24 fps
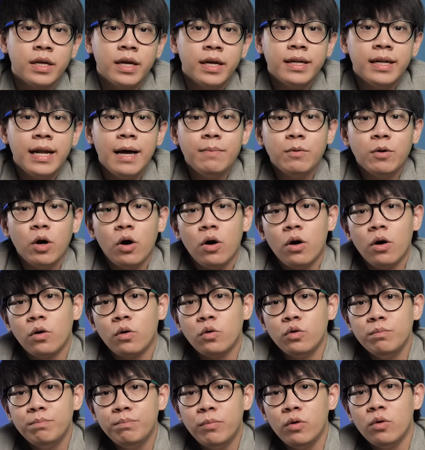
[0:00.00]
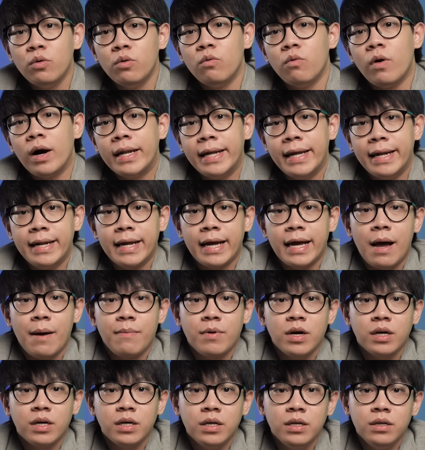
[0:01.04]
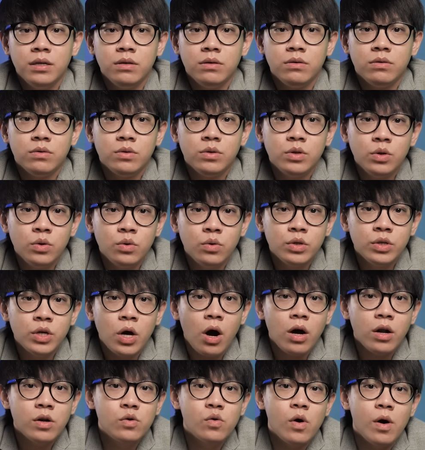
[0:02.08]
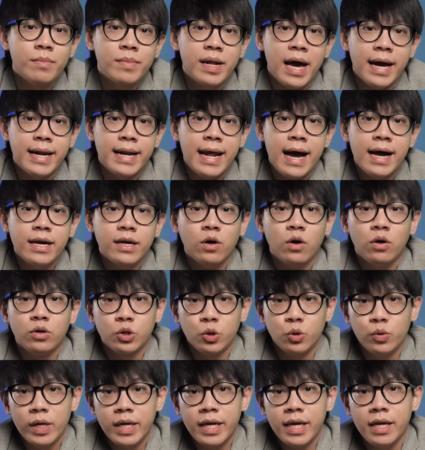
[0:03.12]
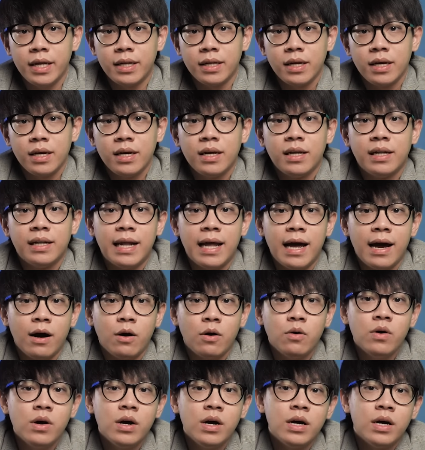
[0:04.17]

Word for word: เคล็ดลับของคุณปู่วอร์เรนนะครับก็คือดูยอดรวมรายได้ของธุรกิจแล้ว